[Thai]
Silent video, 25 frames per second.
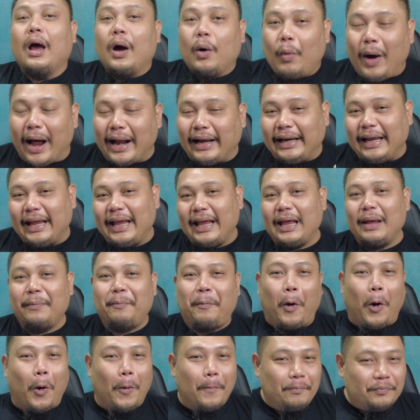วันนี้
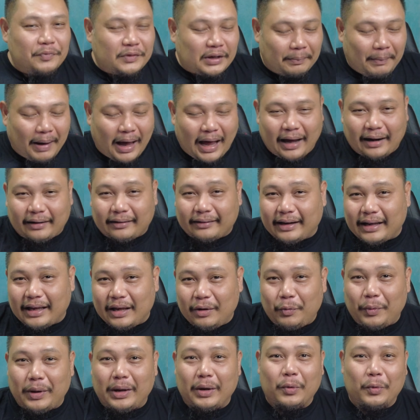ผมจะมารี
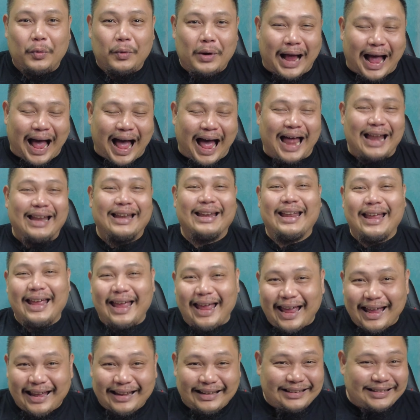วิวงาน
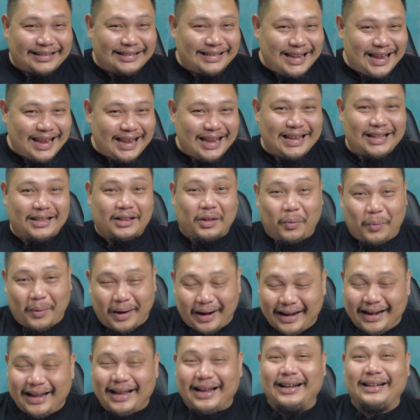SD ตัว
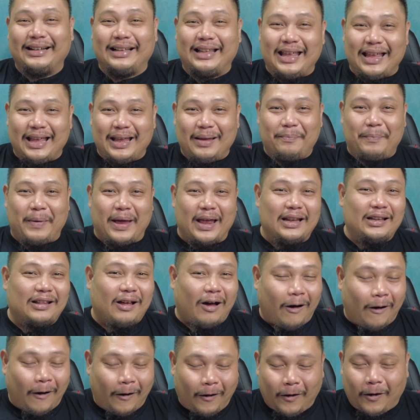หนึ่งที่เป็น
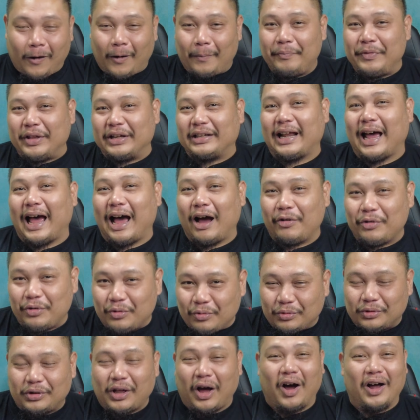Talk of the Town อ
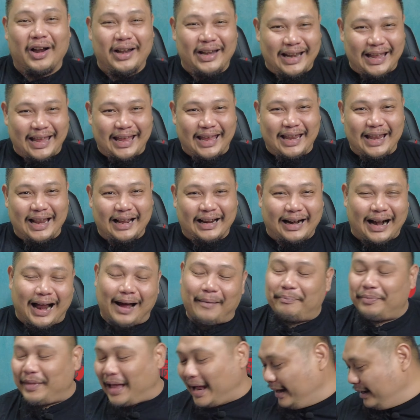ยู่ตอนนี้นะครับ
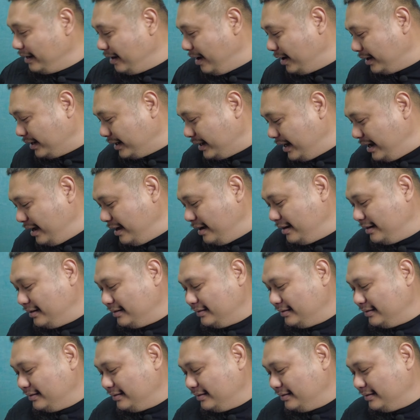นั่นก็คือ